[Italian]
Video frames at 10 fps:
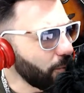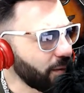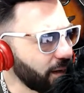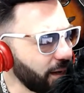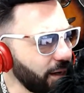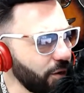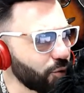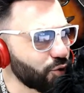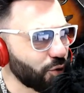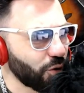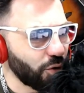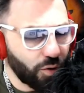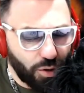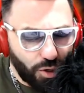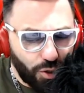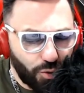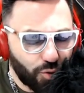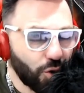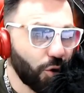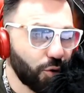perché De, io, sono, io,
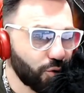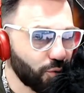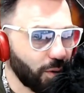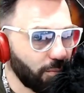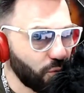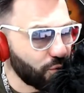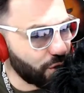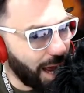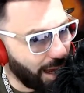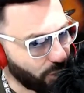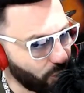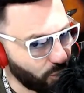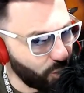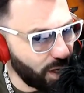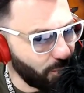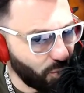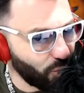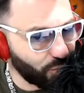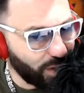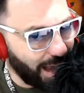no, io sono a Brusciano, non siamo
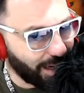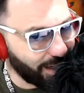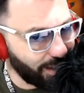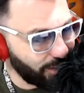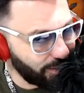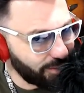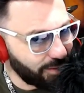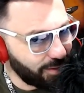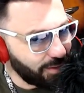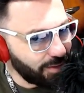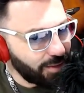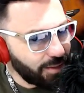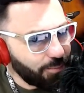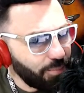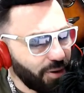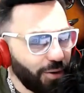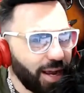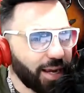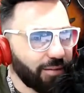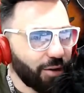lontani. però è
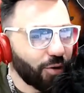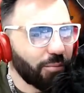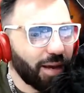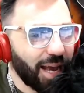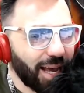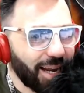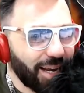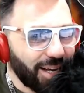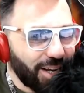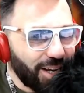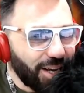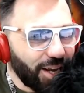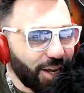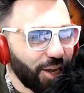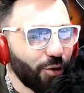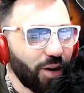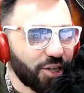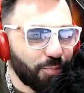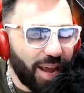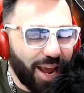anche vero da che magari io le
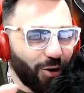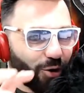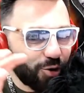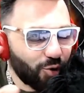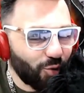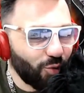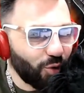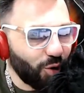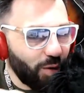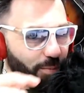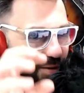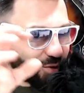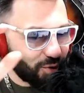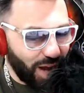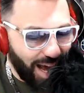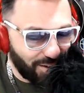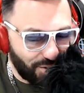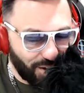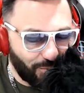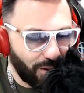spiego, io sono uno di quei
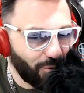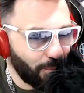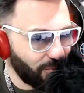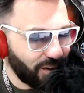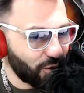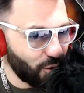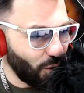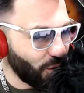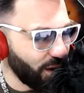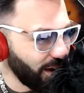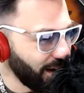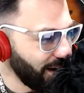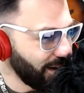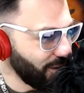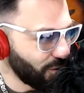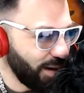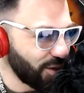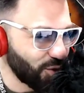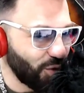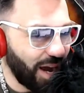personaggi che quando fa jogging,
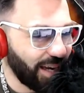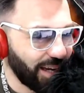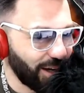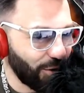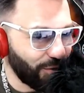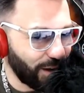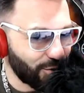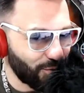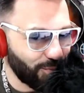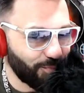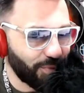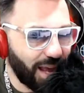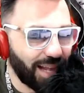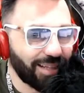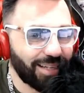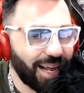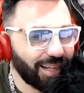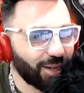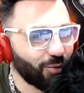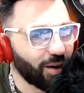ormai sono anni che lo faccio, eh, al di là
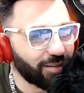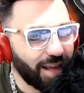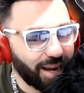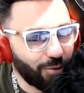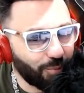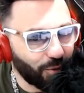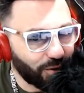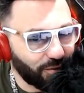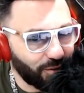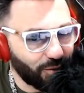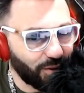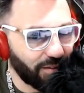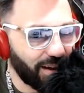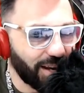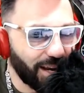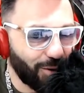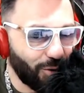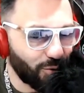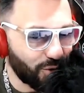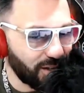del guardare un pochettino le varie
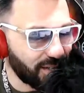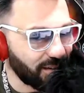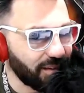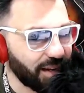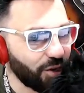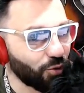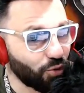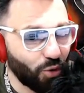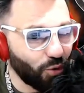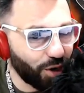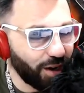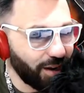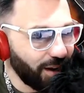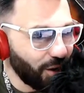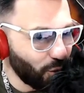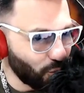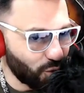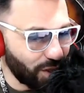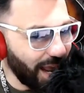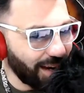cose, il sentire gli odori
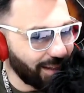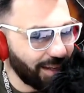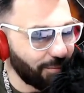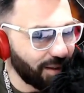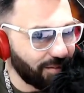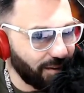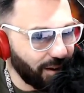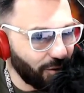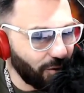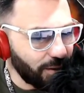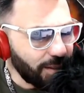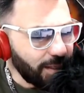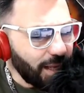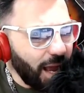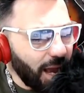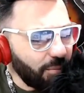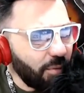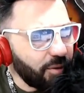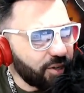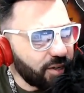nostrani del mattino, a
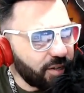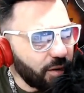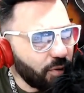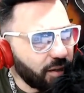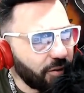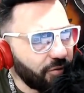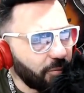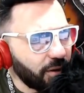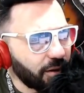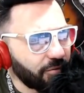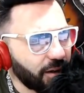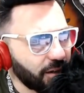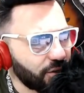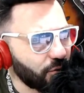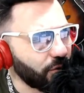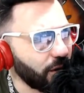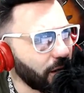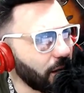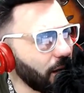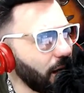me mi piace assai guardare i femmine che fanno jogging.